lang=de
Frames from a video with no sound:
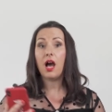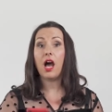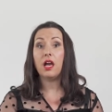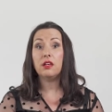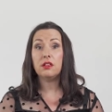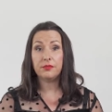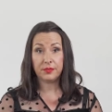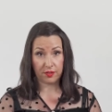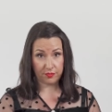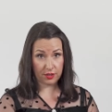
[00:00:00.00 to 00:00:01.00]
Eine
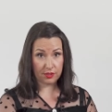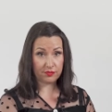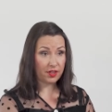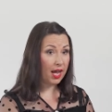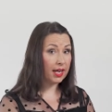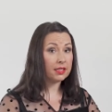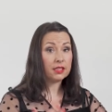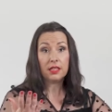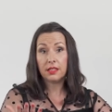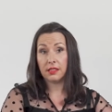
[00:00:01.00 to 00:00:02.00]
der vielen
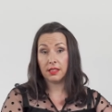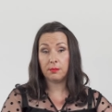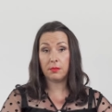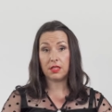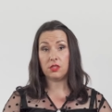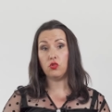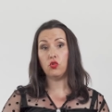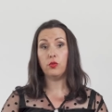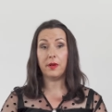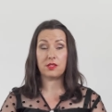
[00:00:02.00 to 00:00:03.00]
Fragen, die mich
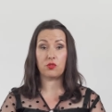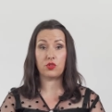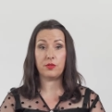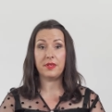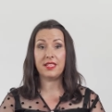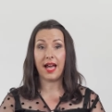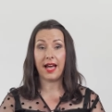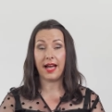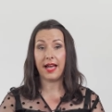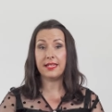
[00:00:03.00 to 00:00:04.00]
über Social Media
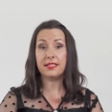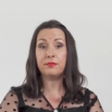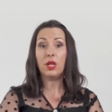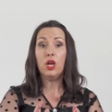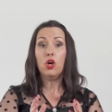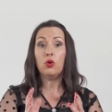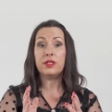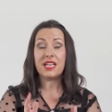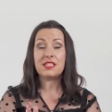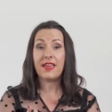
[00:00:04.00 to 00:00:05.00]
erreichen.
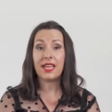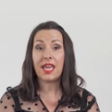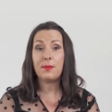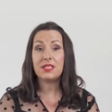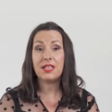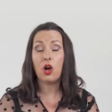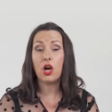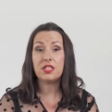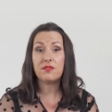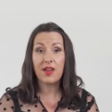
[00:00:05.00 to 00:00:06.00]
Und deswegen gebe ich dir
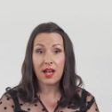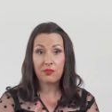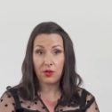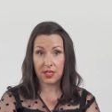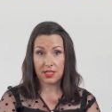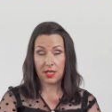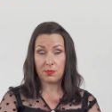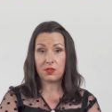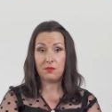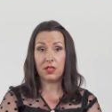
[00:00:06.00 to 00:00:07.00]
heute wertvolle
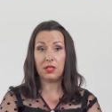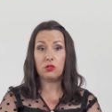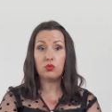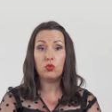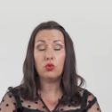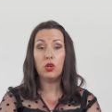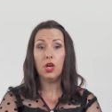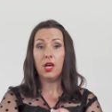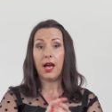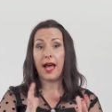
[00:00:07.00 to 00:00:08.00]
Tipps, wie du
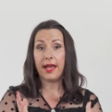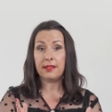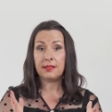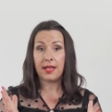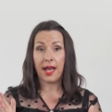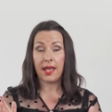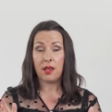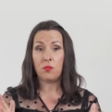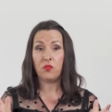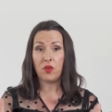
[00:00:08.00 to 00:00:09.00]
an
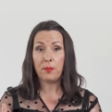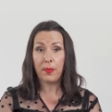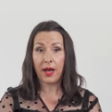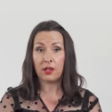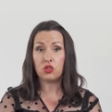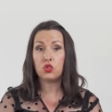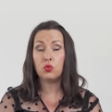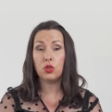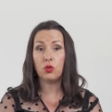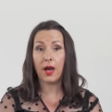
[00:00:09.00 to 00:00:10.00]
deinem
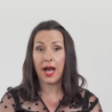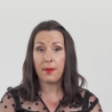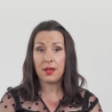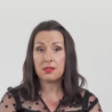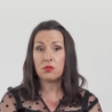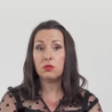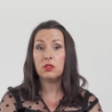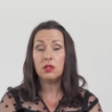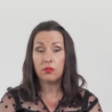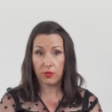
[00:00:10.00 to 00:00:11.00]
Wimpernstudio arbeitest
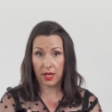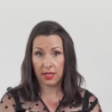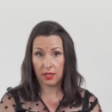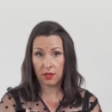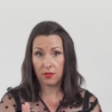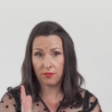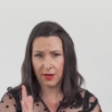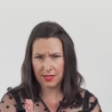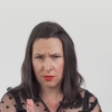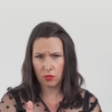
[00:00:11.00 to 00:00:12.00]
und vor allen Dingen,
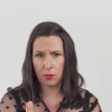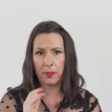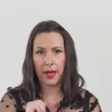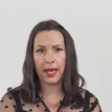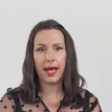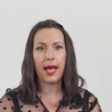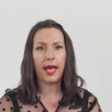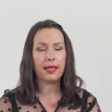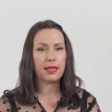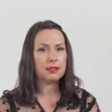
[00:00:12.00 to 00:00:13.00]
was du bei der
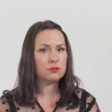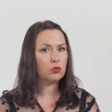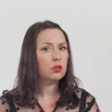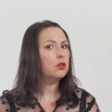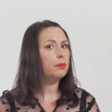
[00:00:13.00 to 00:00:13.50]
Einrichtung